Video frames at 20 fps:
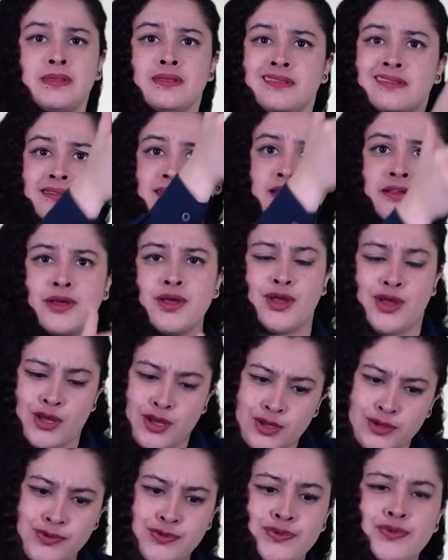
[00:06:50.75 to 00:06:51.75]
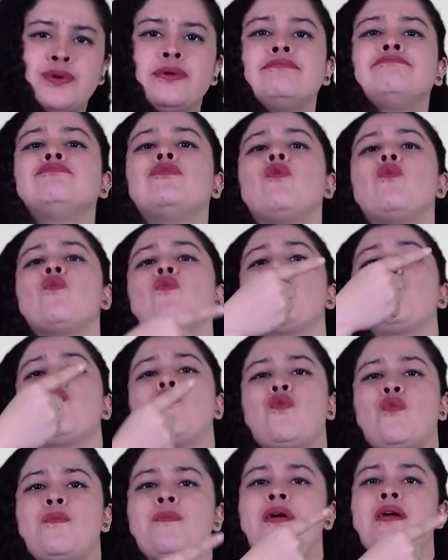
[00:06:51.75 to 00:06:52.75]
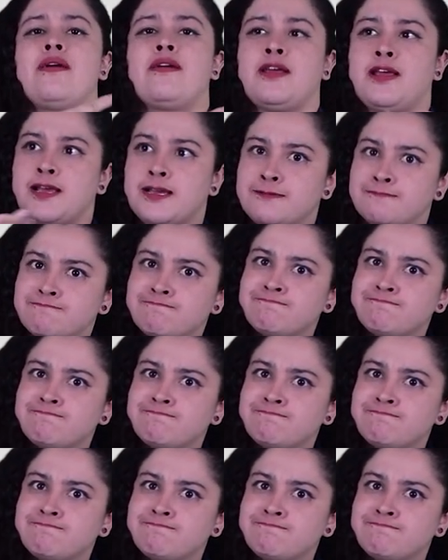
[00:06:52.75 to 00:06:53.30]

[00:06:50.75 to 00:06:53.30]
por una inclusión real y efectiva